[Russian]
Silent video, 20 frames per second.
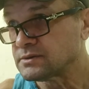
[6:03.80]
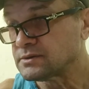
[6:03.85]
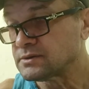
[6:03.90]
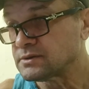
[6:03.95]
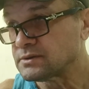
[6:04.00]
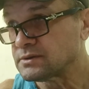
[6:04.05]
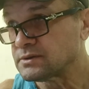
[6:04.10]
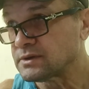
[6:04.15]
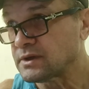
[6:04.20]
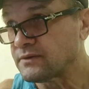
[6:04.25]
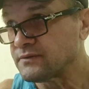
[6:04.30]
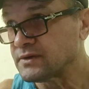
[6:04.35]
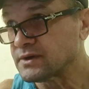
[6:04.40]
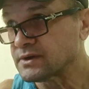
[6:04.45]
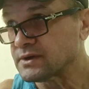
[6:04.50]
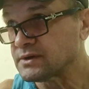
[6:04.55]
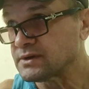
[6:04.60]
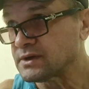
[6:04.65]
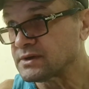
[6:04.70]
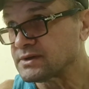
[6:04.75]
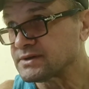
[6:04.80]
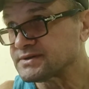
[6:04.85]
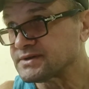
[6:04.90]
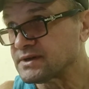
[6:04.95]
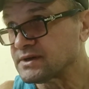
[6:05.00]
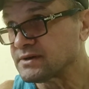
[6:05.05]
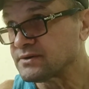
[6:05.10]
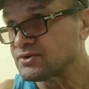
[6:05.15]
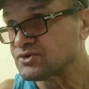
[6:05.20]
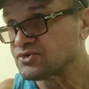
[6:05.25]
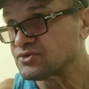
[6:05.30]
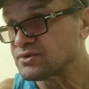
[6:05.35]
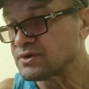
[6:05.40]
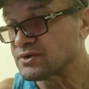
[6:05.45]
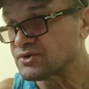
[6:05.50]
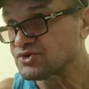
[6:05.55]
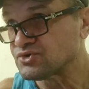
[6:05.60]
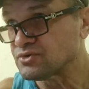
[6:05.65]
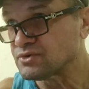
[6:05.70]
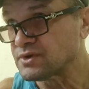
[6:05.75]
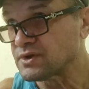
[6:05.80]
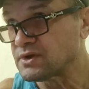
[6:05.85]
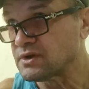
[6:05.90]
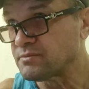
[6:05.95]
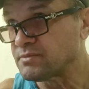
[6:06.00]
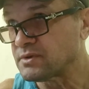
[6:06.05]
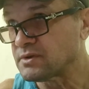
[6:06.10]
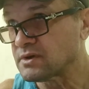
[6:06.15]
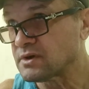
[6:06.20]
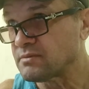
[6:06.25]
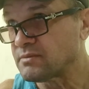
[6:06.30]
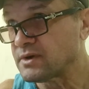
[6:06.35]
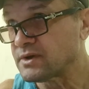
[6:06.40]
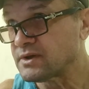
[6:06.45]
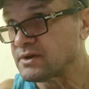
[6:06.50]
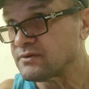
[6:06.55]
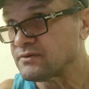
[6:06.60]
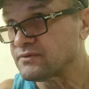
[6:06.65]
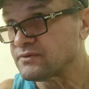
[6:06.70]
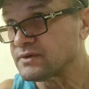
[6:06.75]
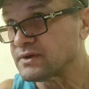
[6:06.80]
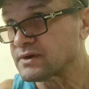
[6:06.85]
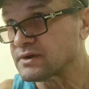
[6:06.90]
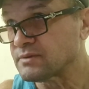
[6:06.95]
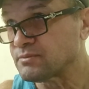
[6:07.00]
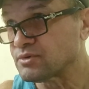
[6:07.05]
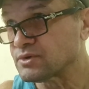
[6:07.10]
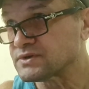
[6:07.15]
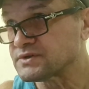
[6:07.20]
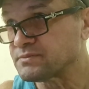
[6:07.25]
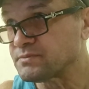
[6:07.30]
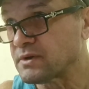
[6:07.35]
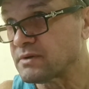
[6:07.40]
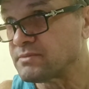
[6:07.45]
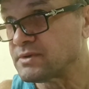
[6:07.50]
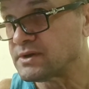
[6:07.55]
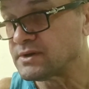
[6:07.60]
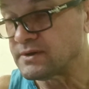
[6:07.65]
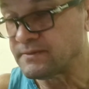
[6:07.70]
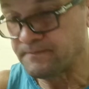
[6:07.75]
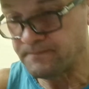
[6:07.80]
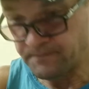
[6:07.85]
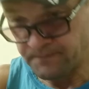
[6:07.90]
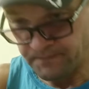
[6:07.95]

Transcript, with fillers: Наверное, надо заигрывать что-то типа локомотив, наверное, просто победа.